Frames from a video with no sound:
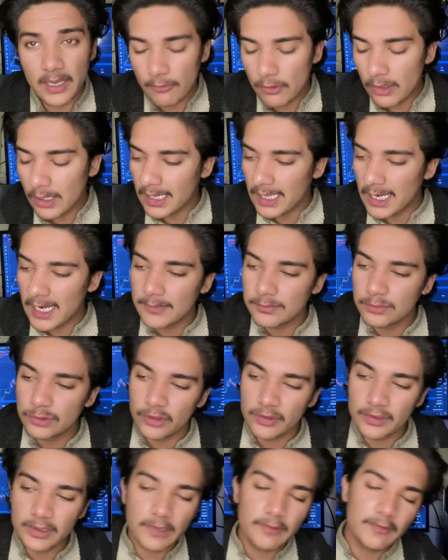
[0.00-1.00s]
वो अगर आप
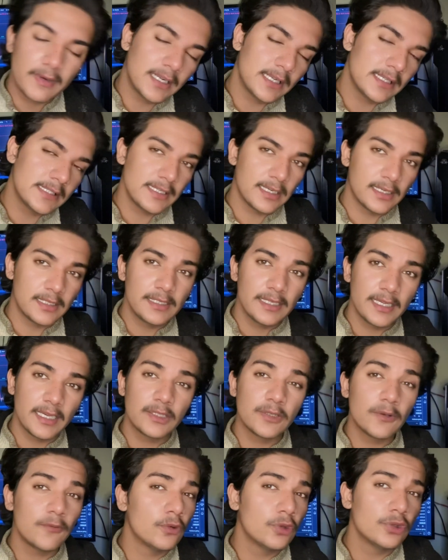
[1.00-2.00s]
ज्वाइन करवाना चाहते हैं
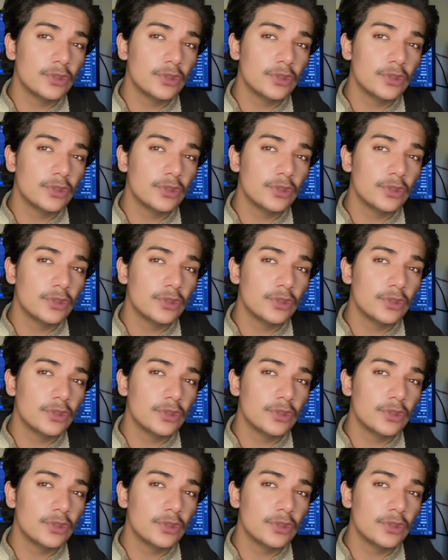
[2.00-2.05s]
तो वो